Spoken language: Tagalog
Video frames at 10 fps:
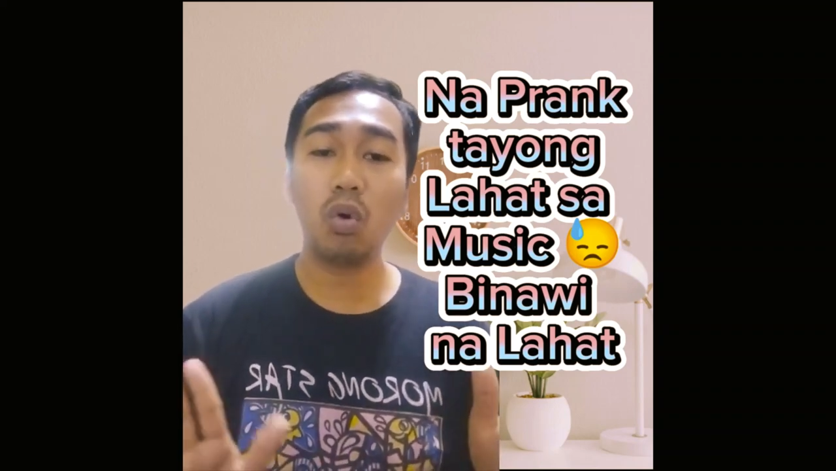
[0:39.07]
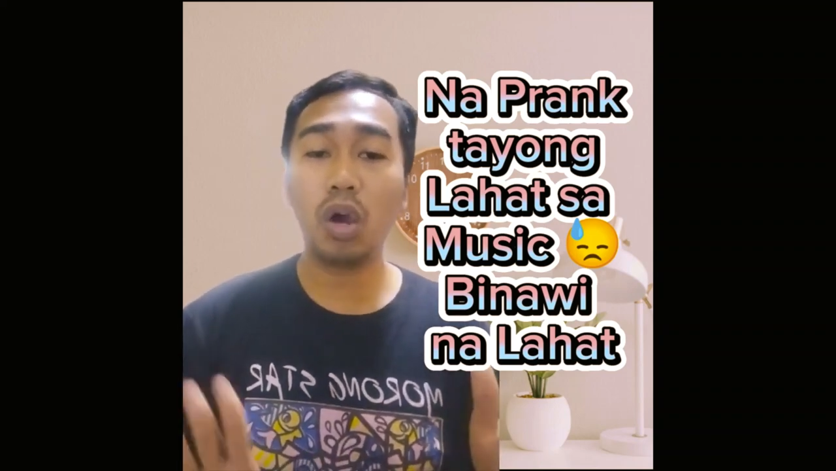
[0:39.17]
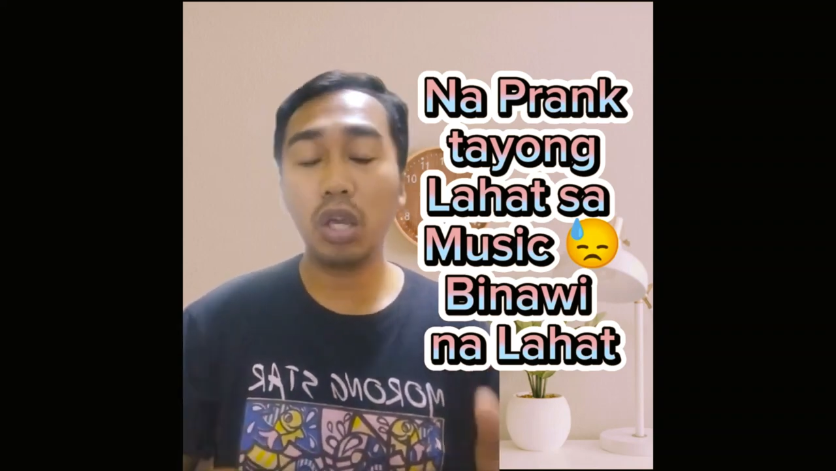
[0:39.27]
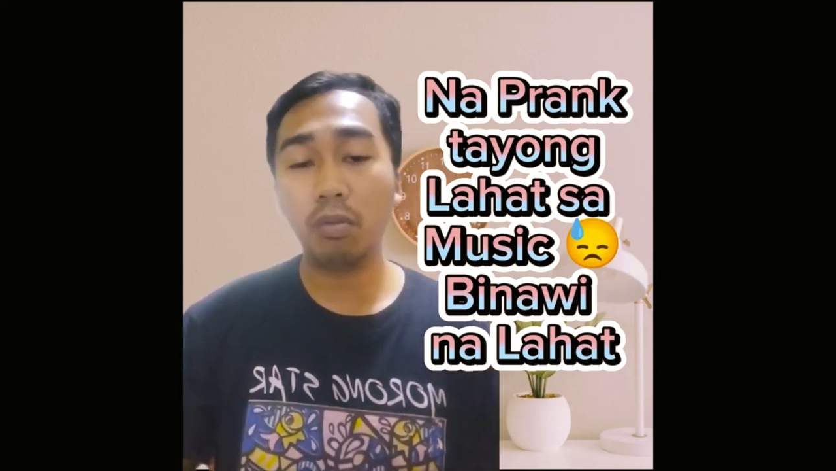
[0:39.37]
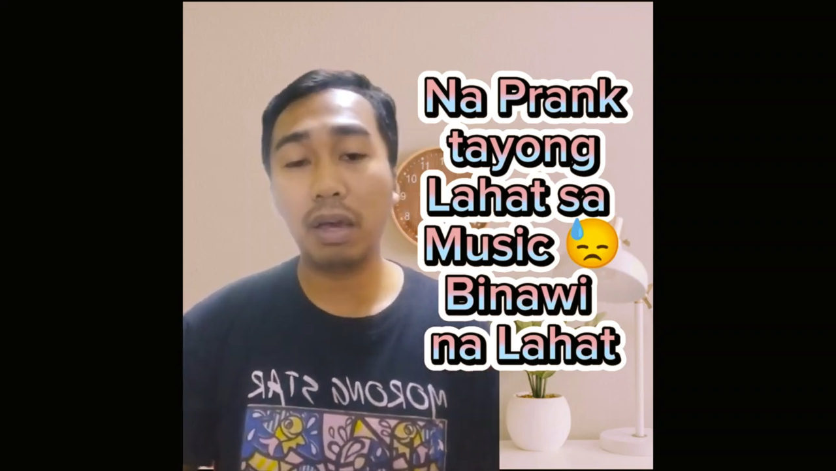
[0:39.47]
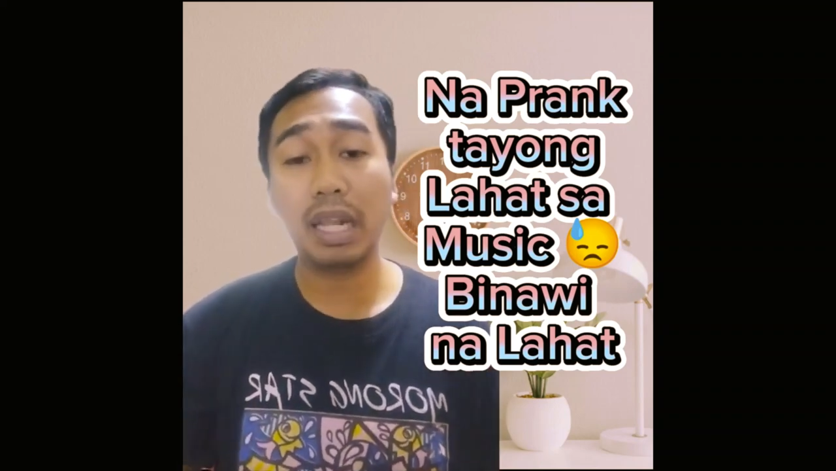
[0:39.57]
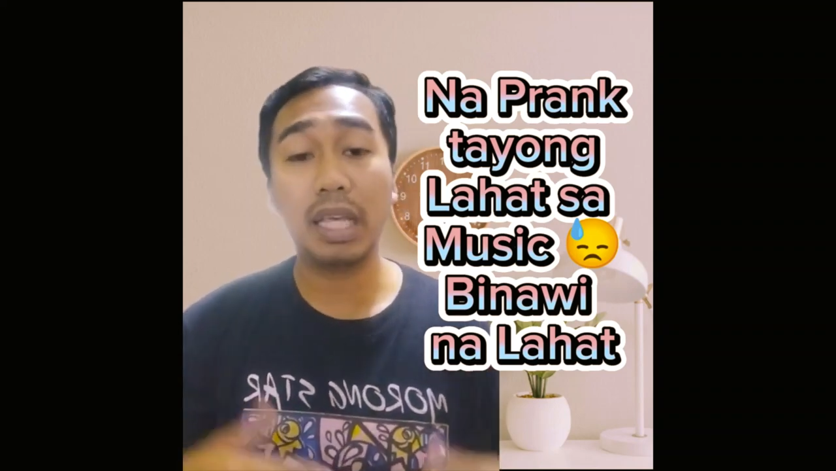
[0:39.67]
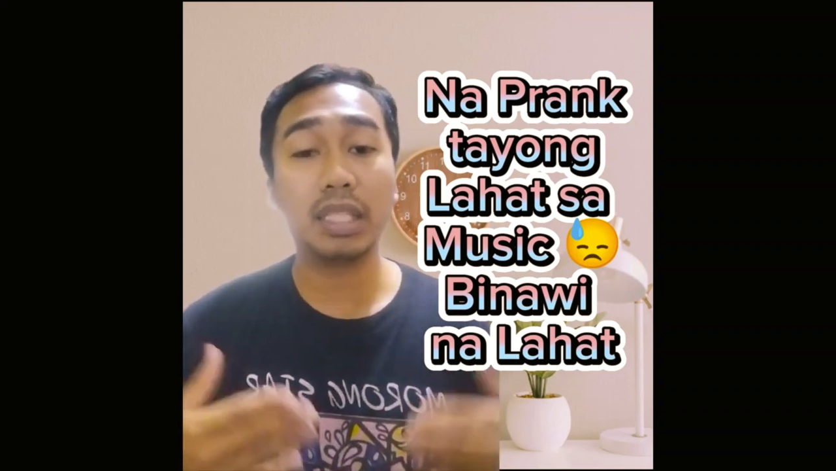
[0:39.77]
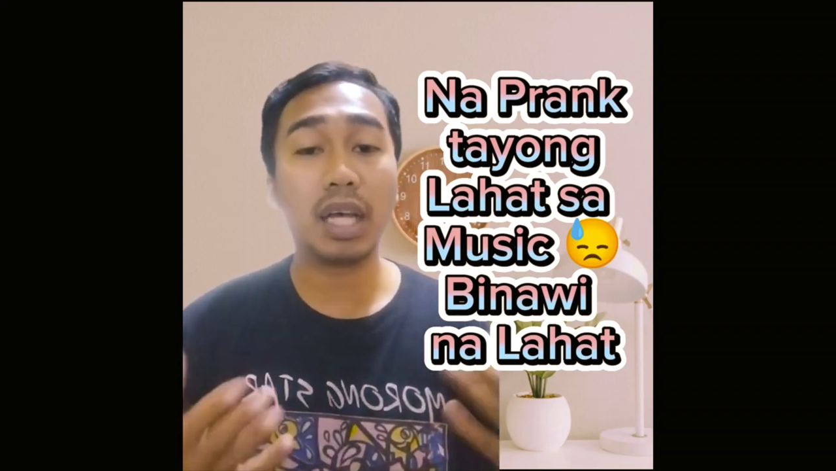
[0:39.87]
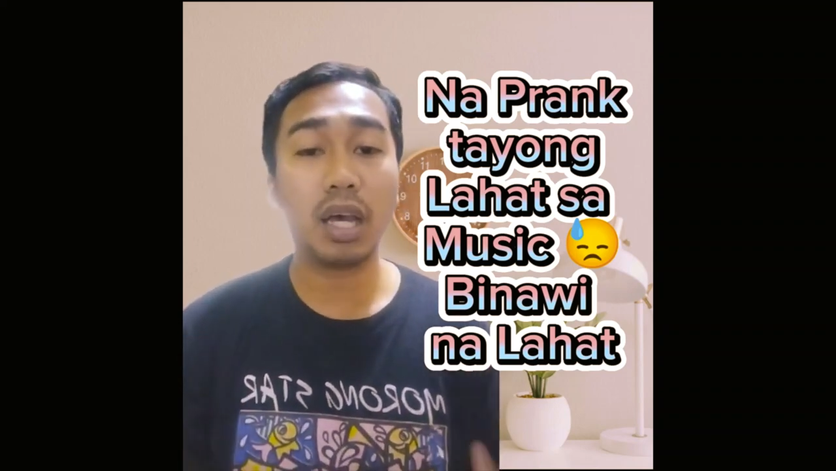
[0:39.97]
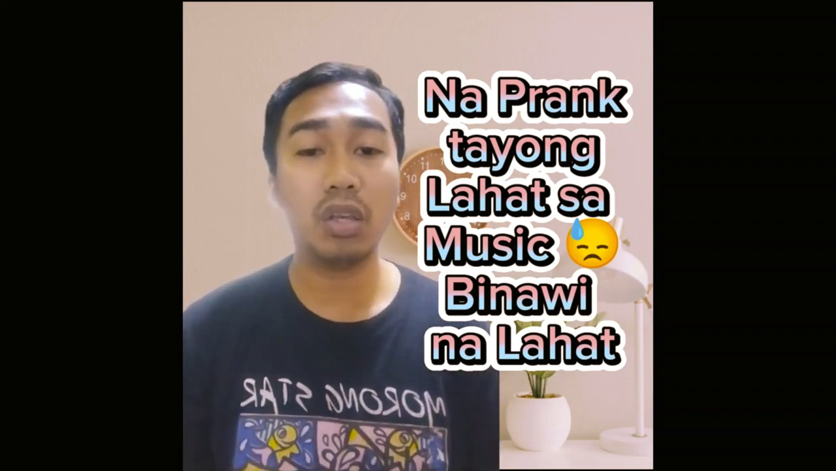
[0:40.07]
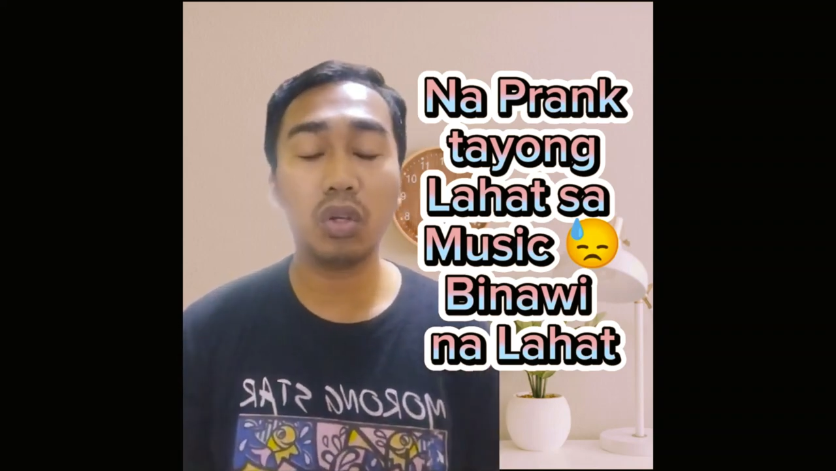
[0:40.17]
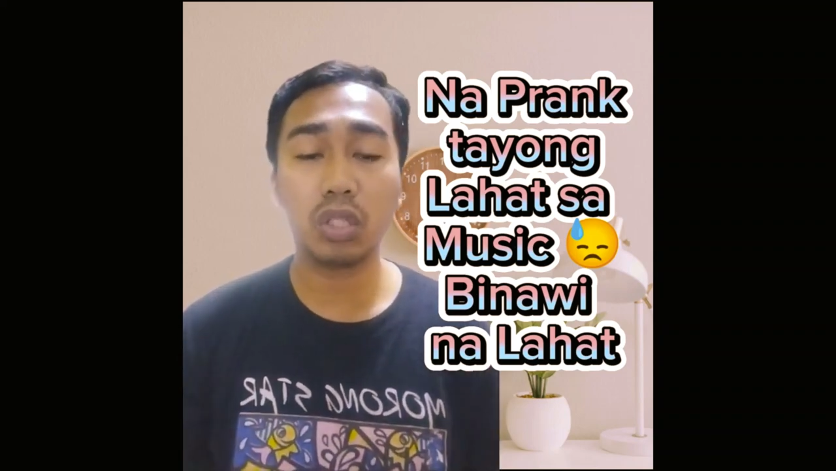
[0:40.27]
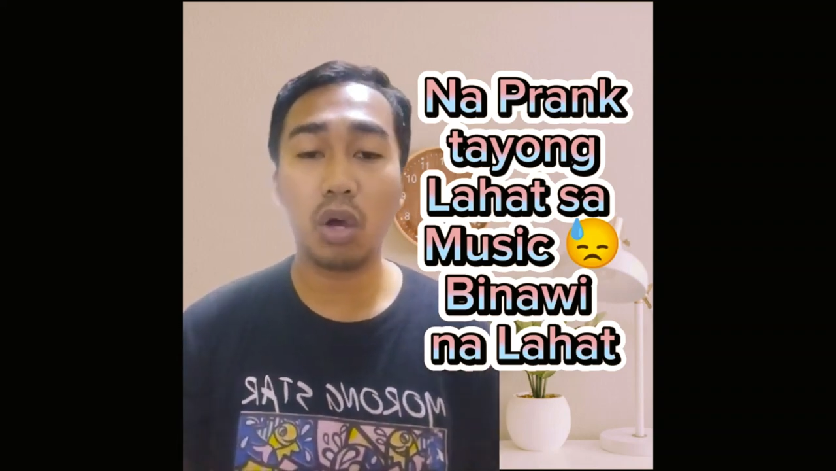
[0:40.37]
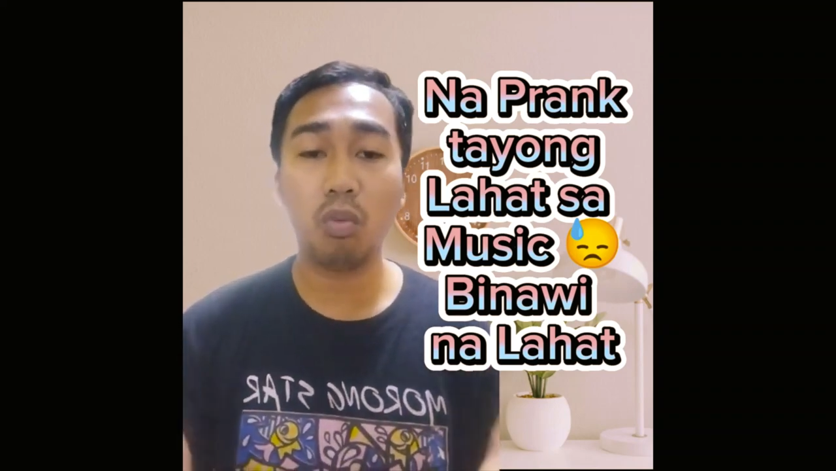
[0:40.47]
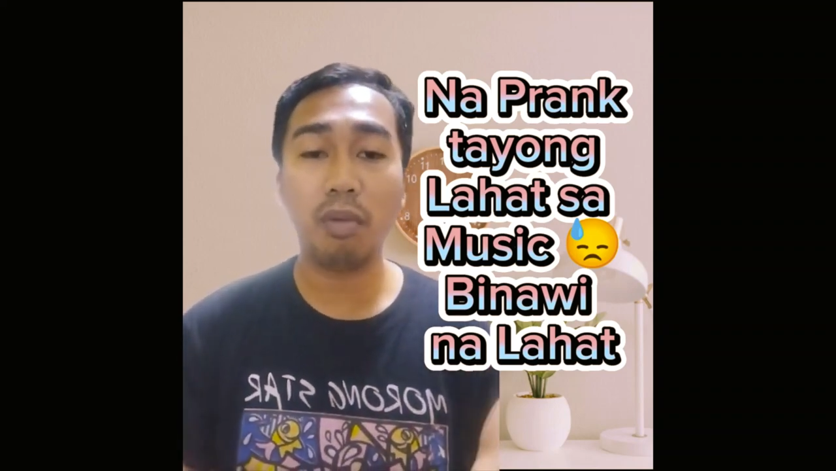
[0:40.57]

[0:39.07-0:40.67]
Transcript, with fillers: kung kayo man ay isa kayo sa